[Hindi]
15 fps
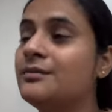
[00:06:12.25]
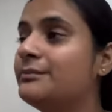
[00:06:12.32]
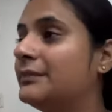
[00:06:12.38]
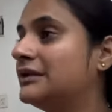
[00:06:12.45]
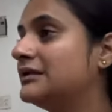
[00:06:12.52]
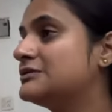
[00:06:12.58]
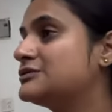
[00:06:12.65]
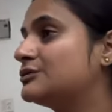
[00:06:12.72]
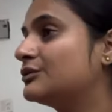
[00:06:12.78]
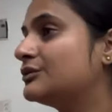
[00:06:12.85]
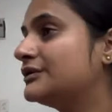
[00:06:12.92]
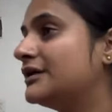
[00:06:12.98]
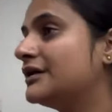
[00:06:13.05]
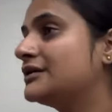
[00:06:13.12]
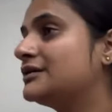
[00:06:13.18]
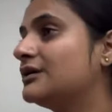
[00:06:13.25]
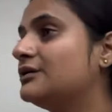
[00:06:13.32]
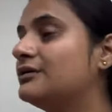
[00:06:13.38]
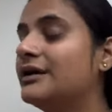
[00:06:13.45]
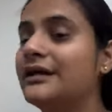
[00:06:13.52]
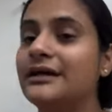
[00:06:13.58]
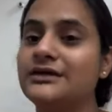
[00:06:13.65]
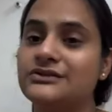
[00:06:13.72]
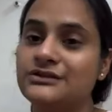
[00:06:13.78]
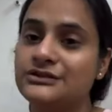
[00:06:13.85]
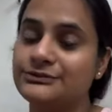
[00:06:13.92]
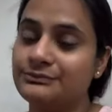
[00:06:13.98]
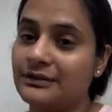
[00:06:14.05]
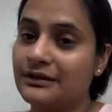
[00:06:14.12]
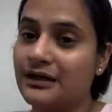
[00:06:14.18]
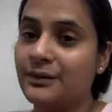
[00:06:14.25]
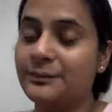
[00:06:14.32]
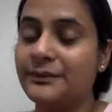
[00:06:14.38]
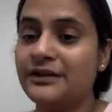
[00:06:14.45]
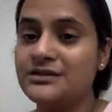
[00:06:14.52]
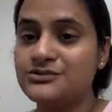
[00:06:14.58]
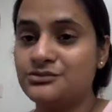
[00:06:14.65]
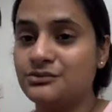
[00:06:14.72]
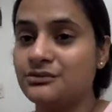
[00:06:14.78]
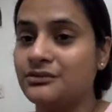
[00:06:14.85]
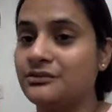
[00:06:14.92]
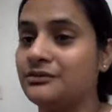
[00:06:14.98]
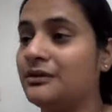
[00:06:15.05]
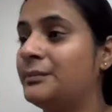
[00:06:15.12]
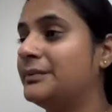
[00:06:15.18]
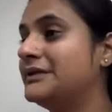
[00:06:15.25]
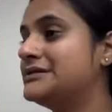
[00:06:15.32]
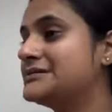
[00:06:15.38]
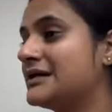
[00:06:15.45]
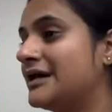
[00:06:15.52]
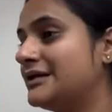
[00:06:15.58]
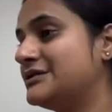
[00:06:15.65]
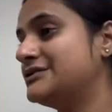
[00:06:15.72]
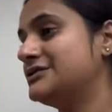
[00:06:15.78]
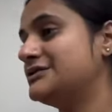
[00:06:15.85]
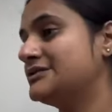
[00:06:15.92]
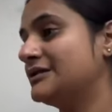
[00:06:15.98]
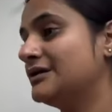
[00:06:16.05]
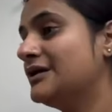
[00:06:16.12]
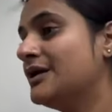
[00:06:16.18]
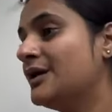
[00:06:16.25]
मतलब सुख देखते हो हर एक चीज़ में अपना सुख अपनी सारी चीज़ें